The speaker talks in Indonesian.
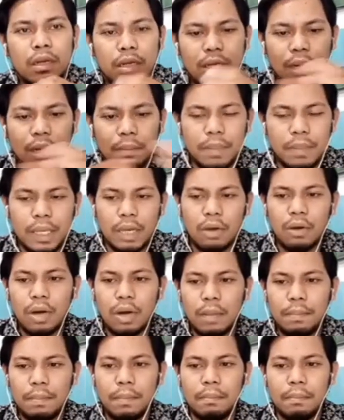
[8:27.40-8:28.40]
didampingi
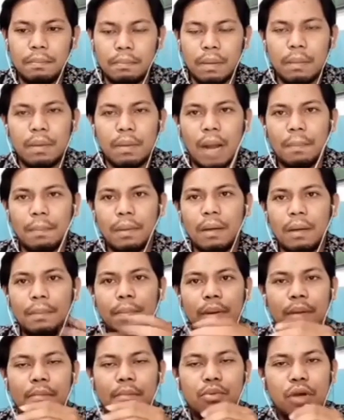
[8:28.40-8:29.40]
oleh
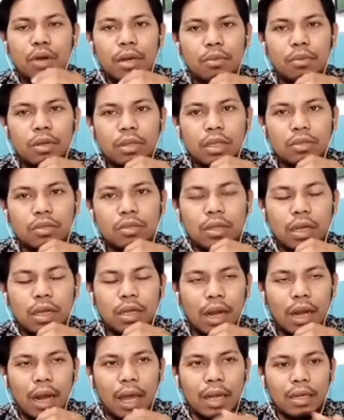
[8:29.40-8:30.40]
beberapa perempuan murid Yesus
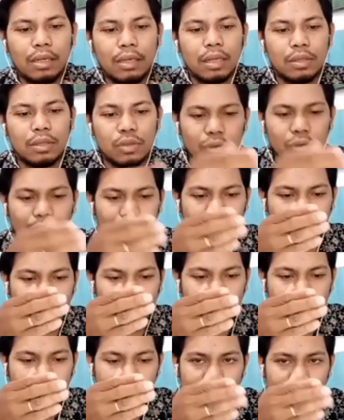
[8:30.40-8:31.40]
yang lain dan juga
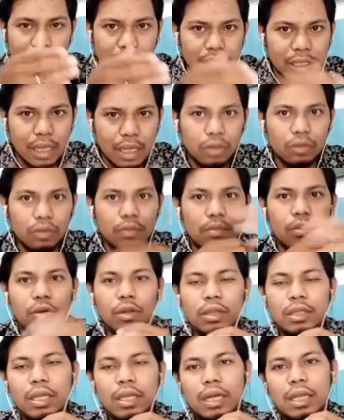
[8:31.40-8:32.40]
ada satu
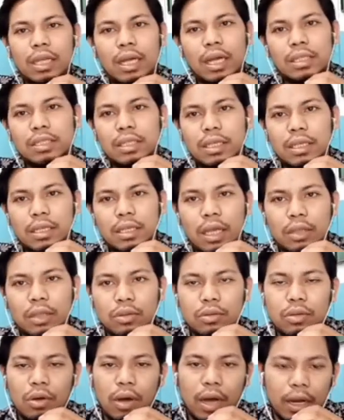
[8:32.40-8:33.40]
murid yang dikasihnya
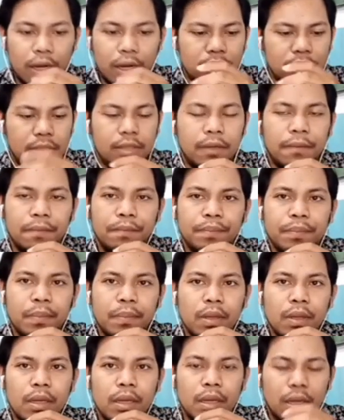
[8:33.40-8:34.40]
yaitu Yohanes.
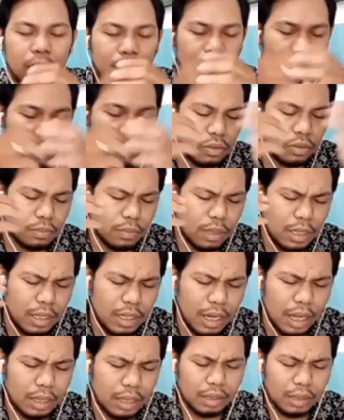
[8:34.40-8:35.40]
Ketika Yesus
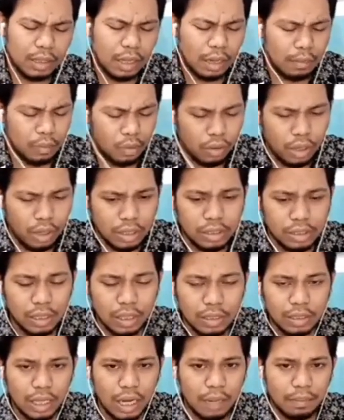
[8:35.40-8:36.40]
melihat dalam kondisi
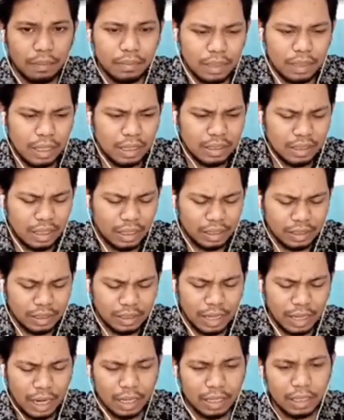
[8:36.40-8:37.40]
tersalib dia sedang
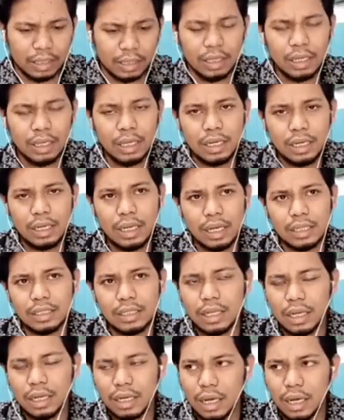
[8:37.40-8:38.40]
sakit, dia
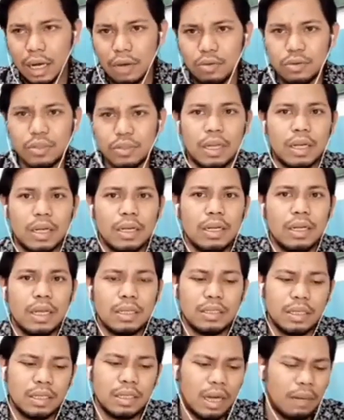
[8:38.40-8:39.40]
sedang kehausan,
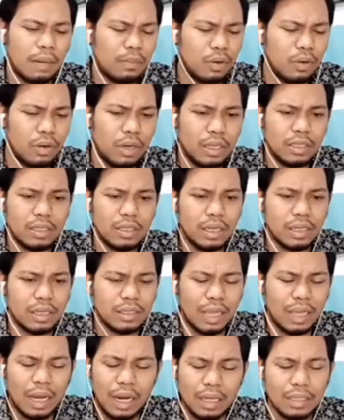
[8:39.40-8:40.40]
dia sedang dalam kondisi
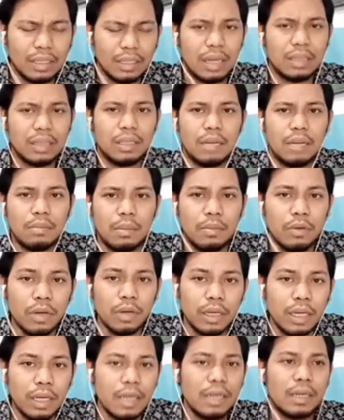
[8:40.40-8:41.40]
yang sangat-sangat tidak
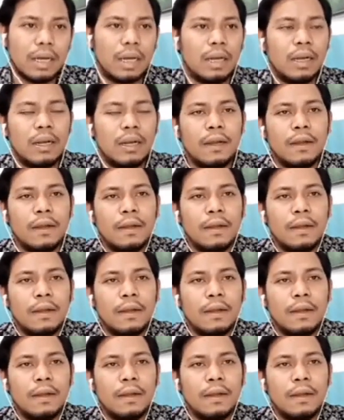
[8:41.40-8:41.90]
memungkinkan